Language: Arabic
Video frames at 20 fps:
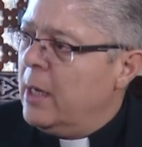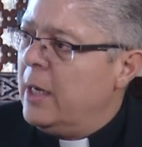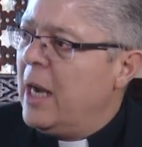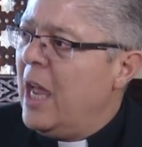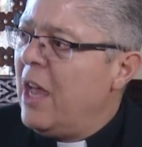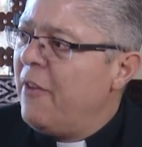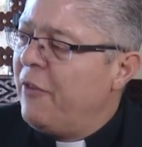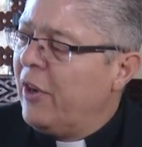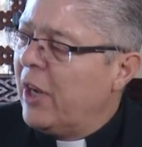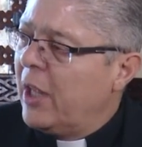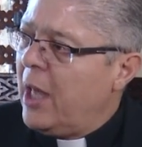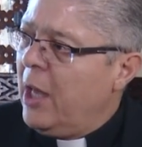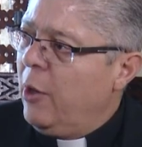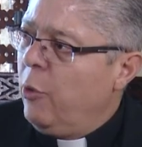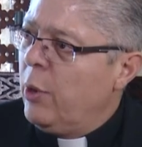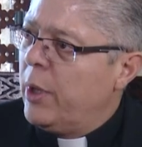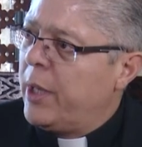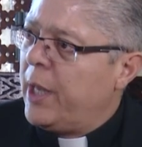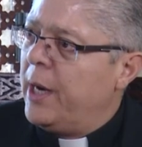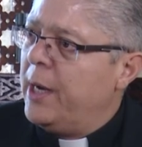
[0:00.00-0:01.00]
لا في القانون
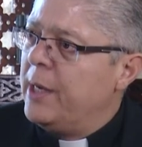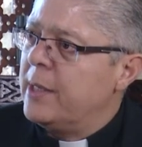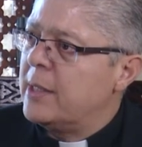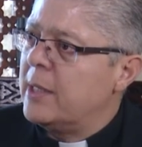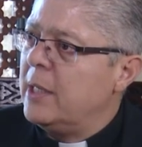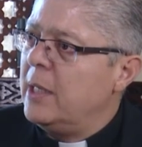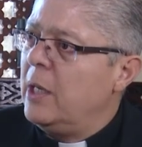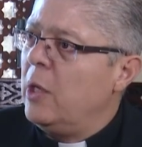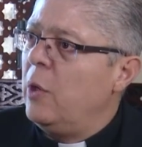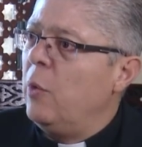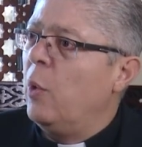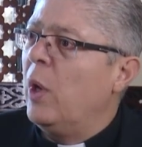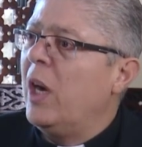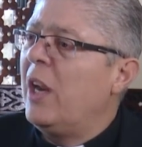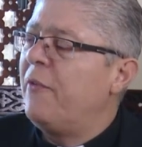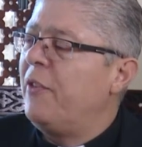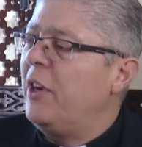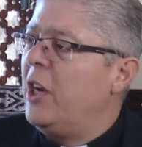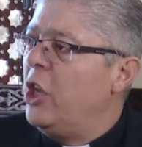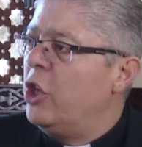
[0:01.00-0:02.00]
الكنسي ولا
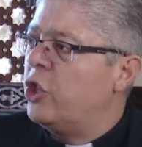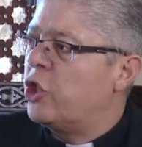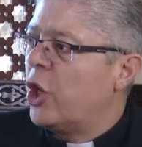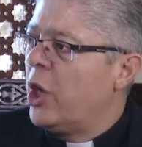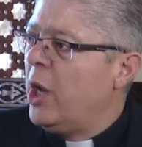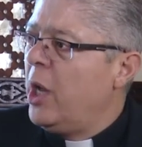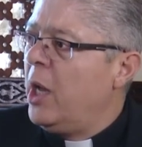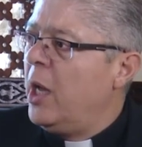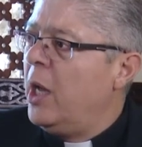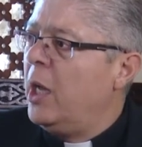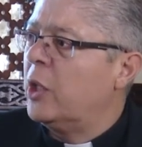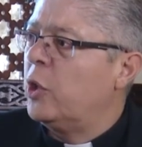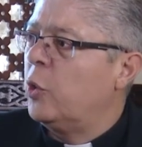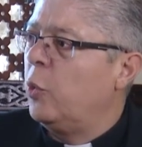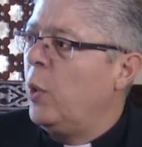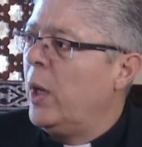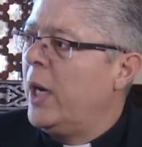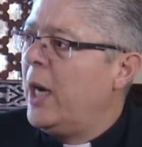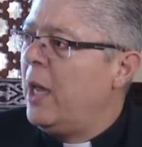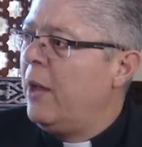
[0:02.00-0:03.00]
في الاجراءات
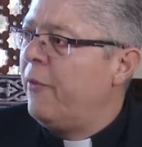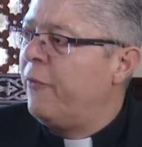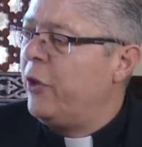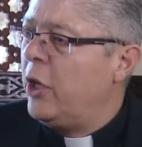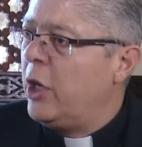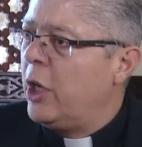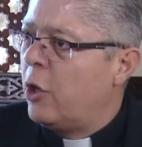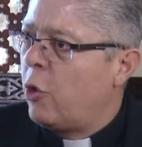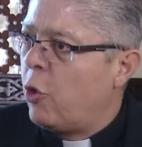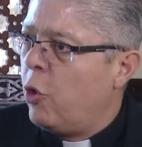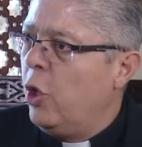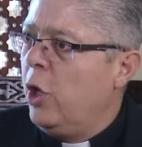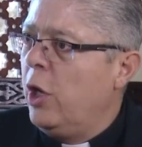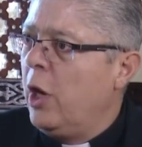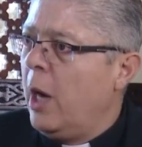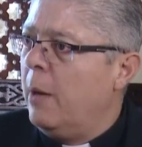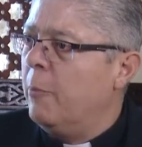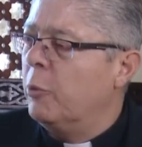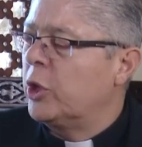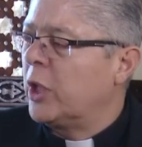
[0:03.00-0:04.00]
ولا في كل
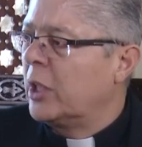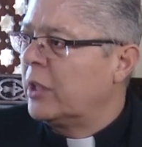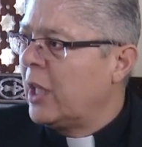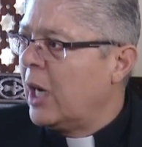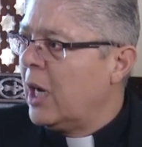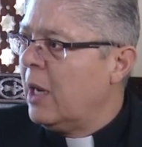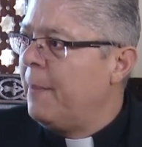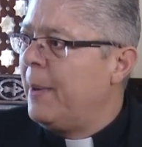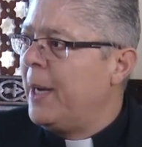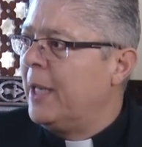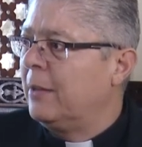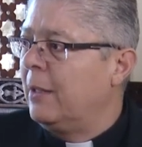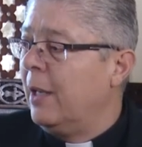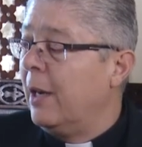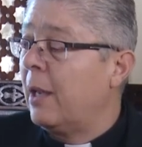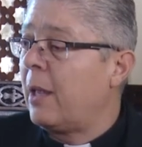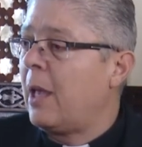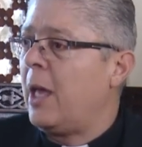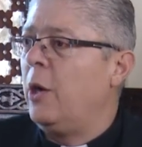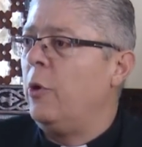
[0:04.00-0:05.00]
المتطلبات
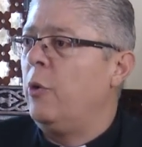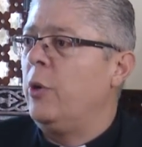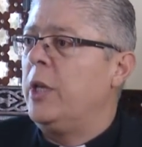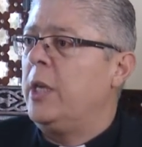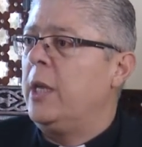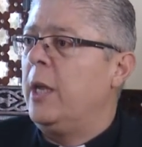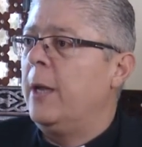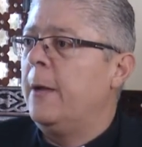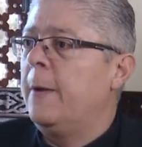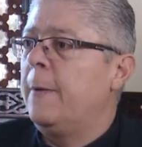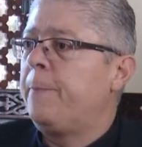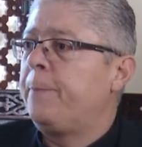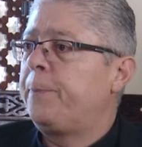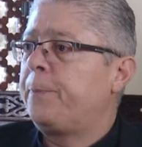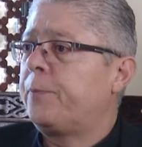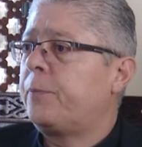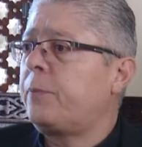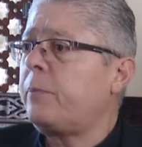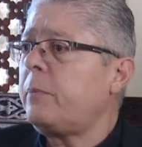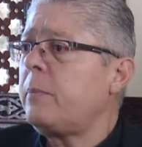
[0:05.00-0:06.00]
القانونيه
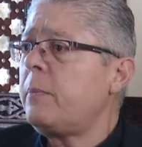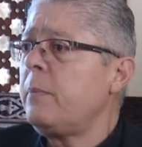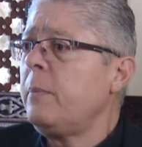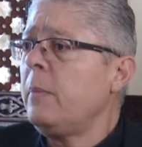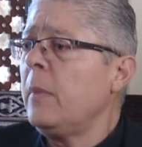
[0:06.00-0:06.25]
نعم.